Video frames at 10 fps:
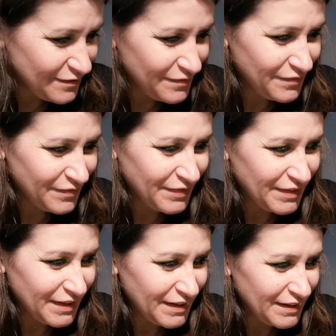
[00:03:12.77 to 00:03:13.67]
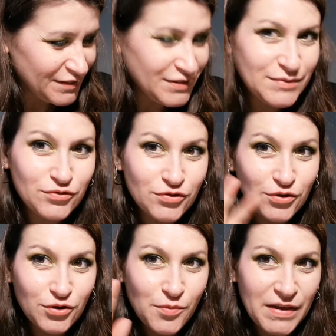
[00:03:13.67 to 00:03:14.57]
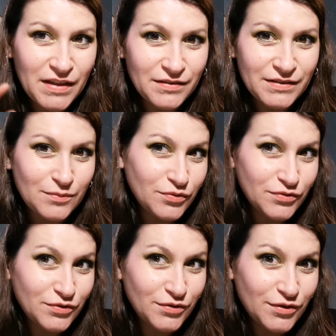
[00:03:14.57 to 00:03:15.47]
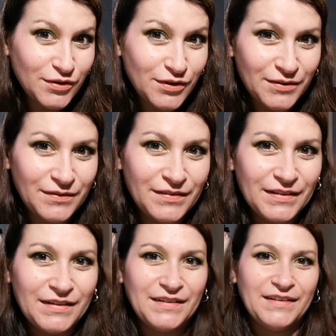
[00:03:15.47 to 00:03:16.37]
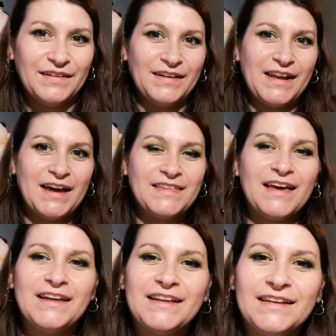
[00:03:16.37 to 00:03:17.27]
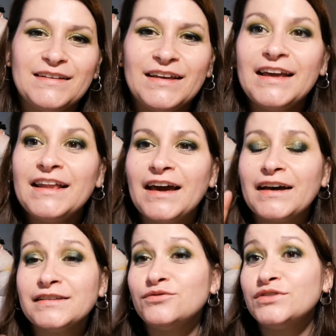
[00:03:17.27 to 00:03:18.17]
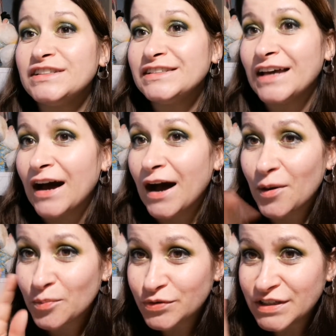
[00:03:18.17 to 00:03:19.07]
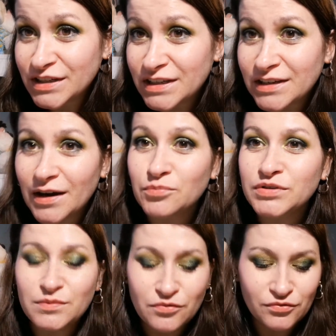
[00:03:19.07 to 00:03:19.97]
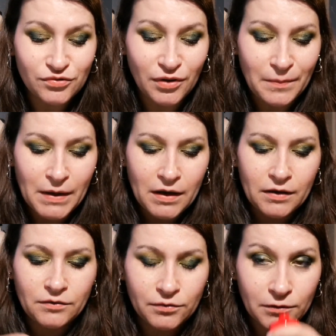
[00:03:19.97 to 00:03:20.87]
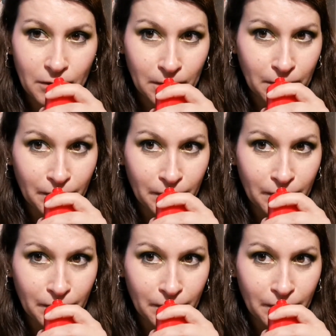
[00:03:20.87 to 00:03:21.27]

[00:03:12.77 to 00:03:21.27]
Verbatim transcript: Bonjour maman. Tu dis bonjour aux copines, tu dis bonjour. Bonjour. Voilà, il y a Eléa qui vous dit un petit, un petit bonjour. Donc, euh,